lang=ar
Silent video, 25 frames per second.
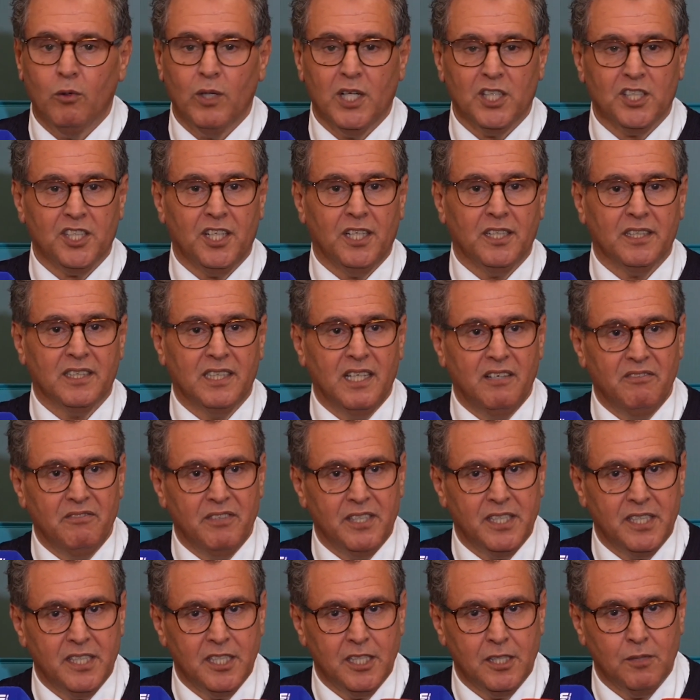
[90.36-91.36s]
ولا شارت
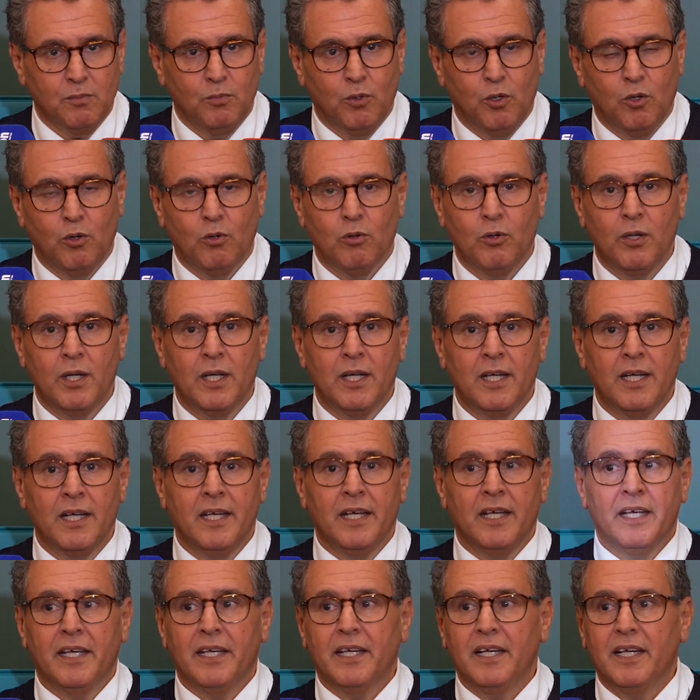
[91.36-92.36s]
دانفيستيسمون
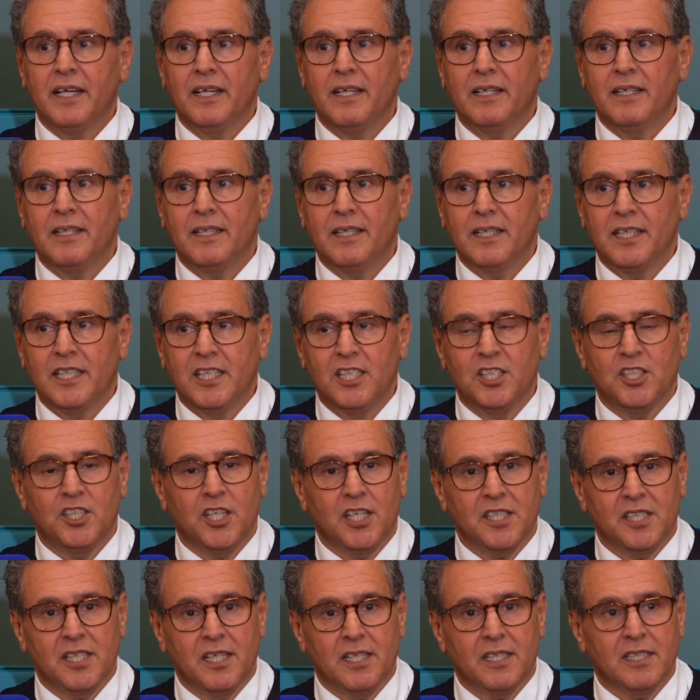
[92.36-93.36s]
آه،
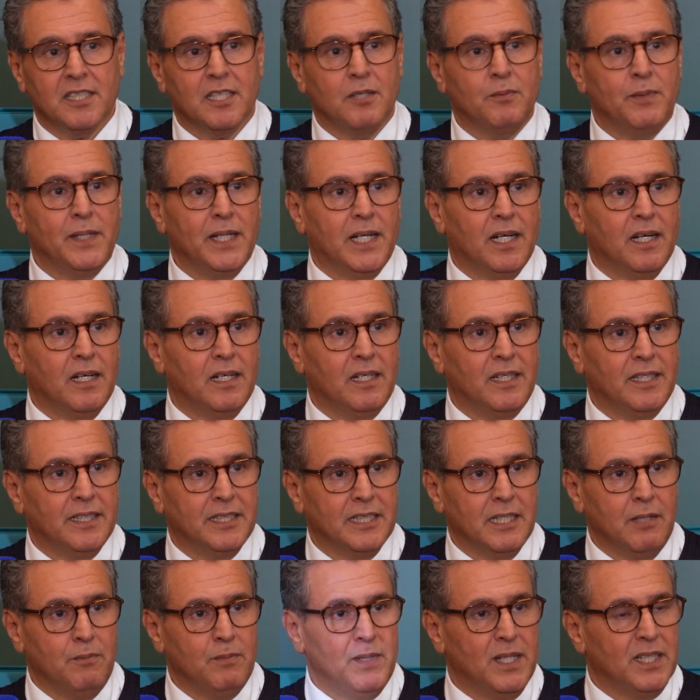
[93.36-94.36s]
انجازات كبيره اللي
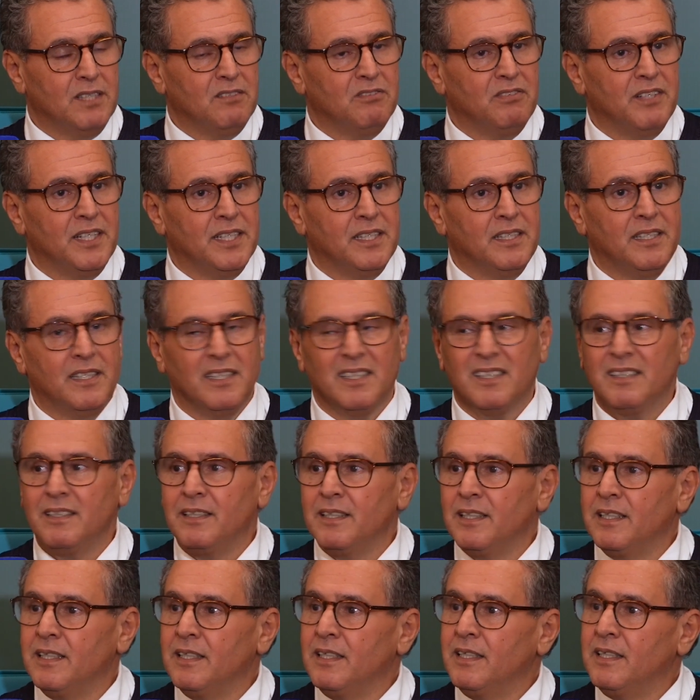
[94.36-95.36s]
تعملت في هاد
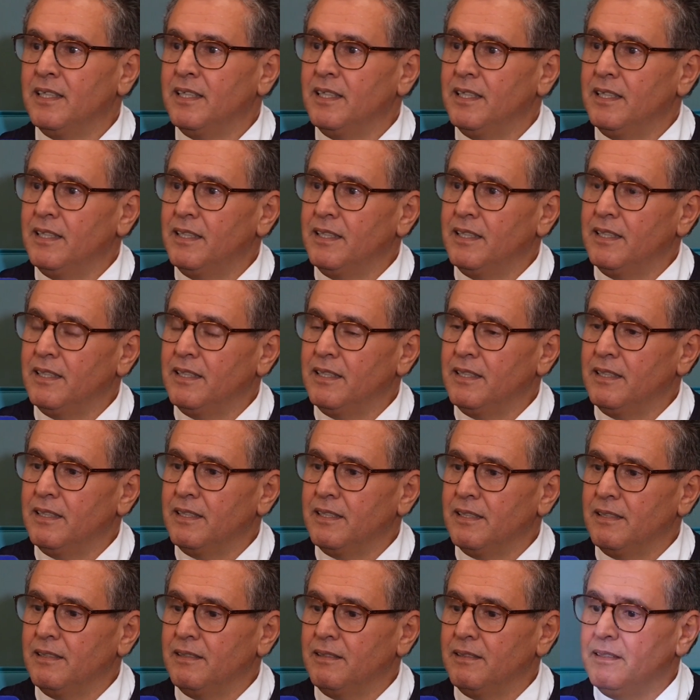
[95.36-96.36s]
آه،